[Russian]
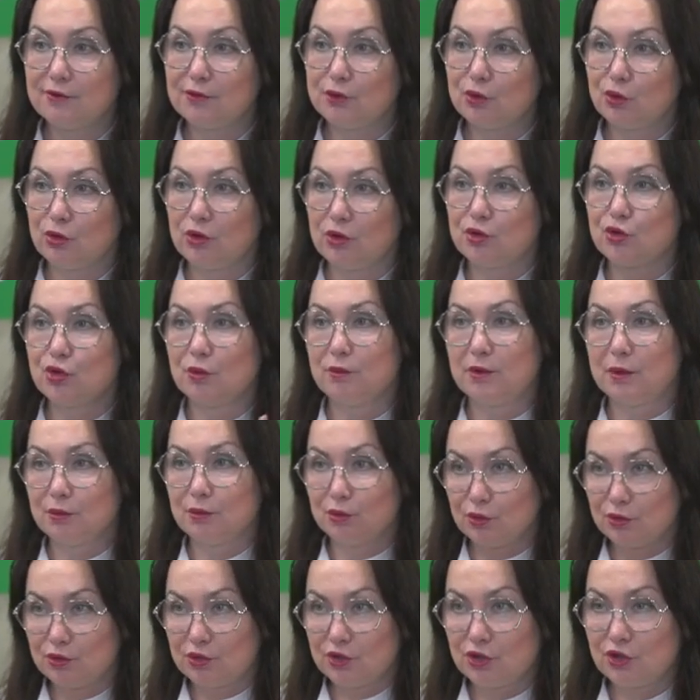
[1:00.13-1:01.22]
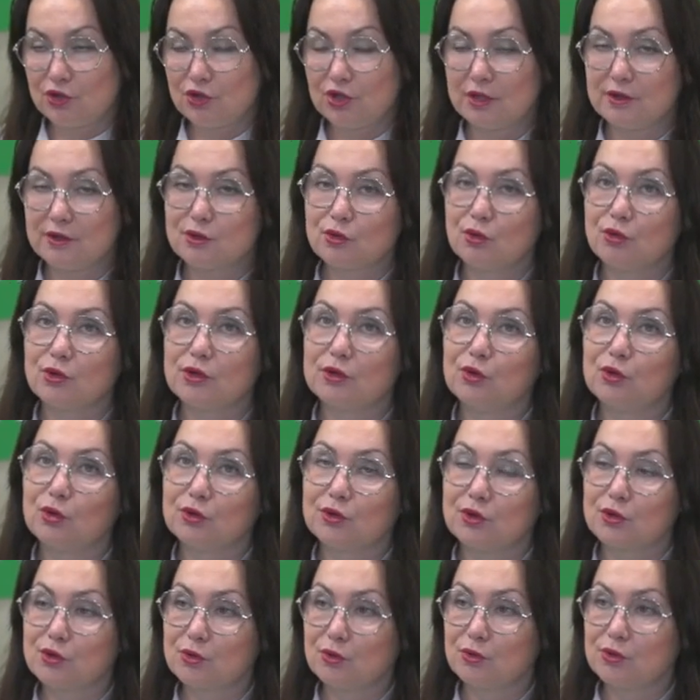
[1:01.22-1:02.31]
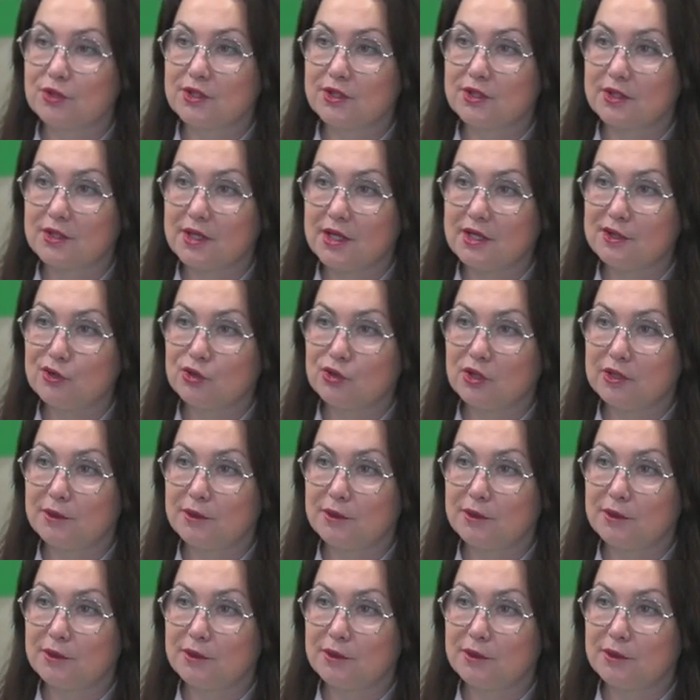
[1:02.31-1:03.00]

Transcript: то, о чем я буду защищать скоро докторскую диссертацию, это